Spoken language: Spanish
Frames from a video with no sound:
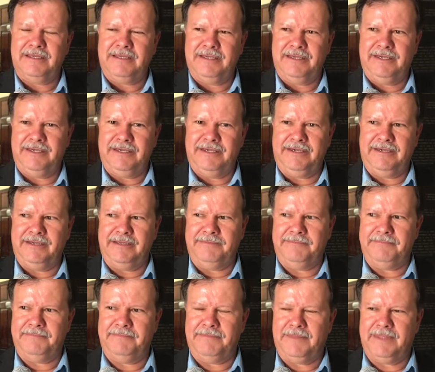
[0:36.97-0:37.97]
eh,
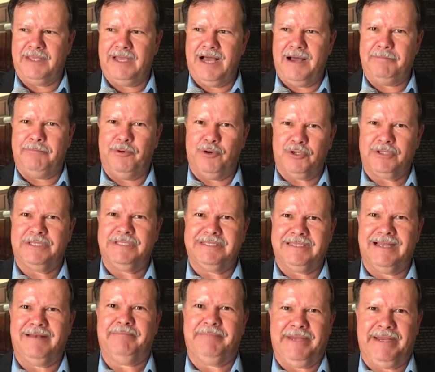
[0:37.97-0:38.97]

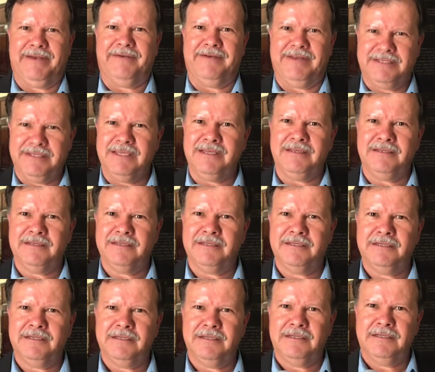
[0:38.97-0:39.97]
aportes al PRC.
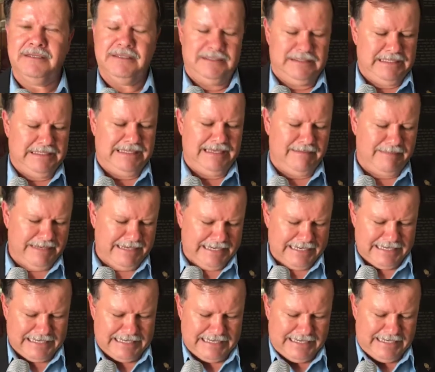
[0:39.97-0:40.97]
De tal
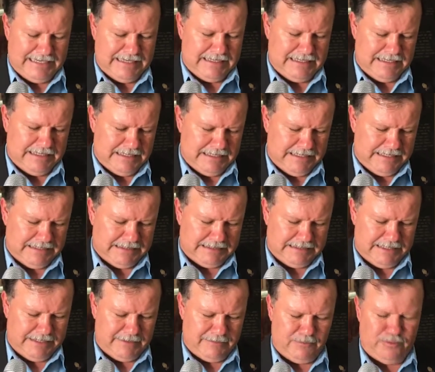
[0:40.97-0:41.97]
manera que
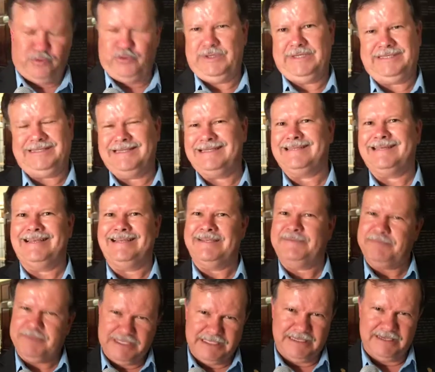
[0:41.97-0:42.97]
este, no es que se
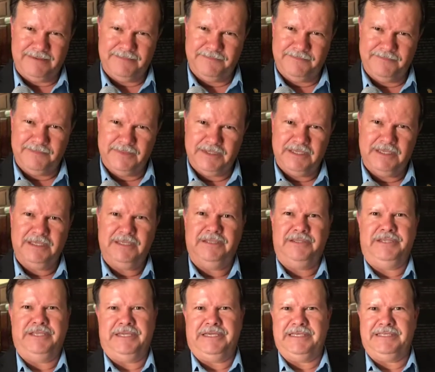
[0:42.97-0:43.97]
les pida,
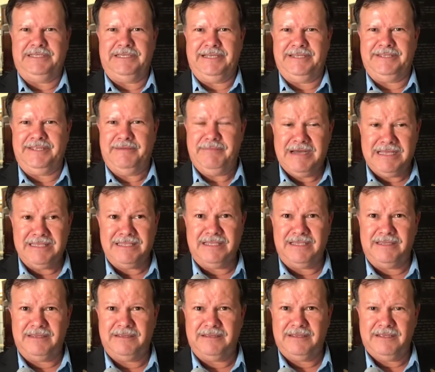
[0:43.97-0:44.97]
ni que se les
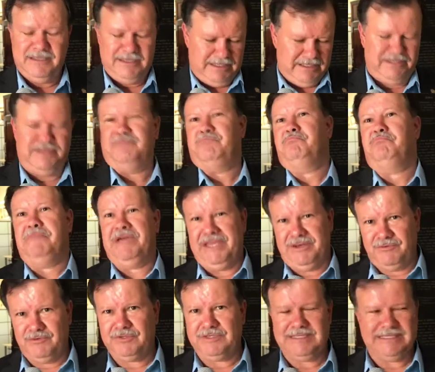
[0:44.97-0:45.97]
demande,
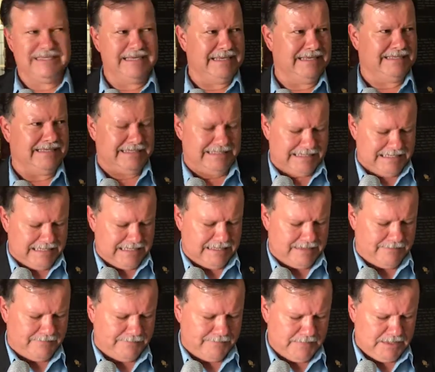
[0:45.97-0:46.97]
menos que se les
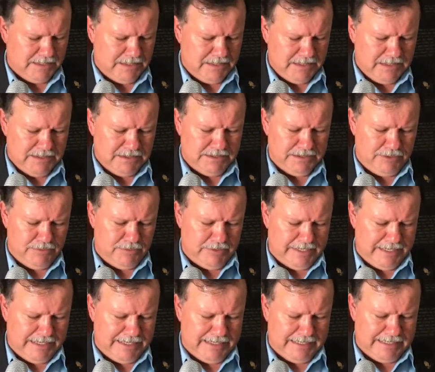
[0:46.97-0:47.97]
exija, sino
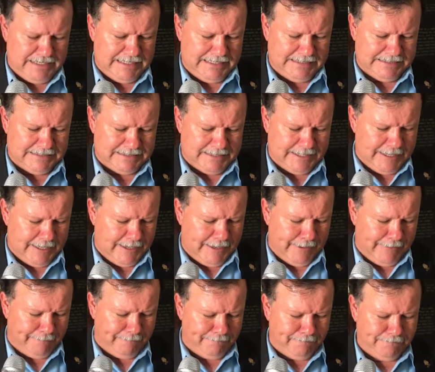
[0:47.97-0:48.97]
que
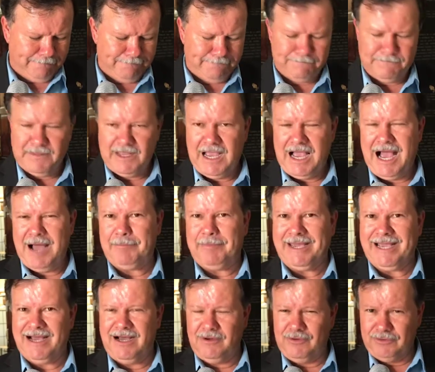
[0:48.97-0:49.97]
este,
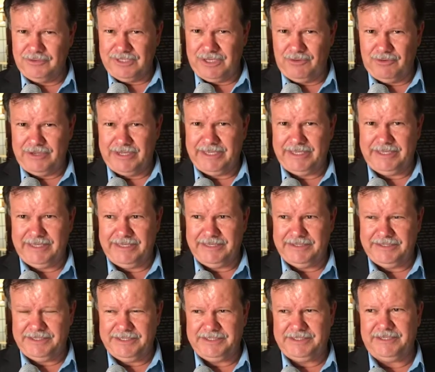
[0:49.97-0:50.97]
apegados a lo
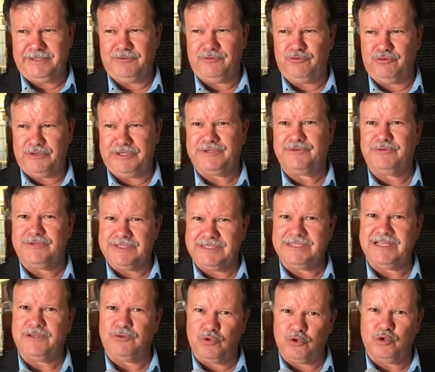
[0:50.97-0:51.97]
que dicen nuestros
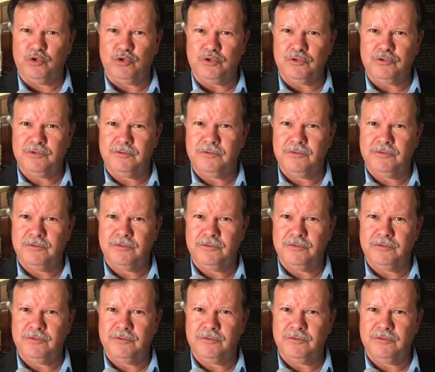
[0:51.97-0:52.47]
estatutos,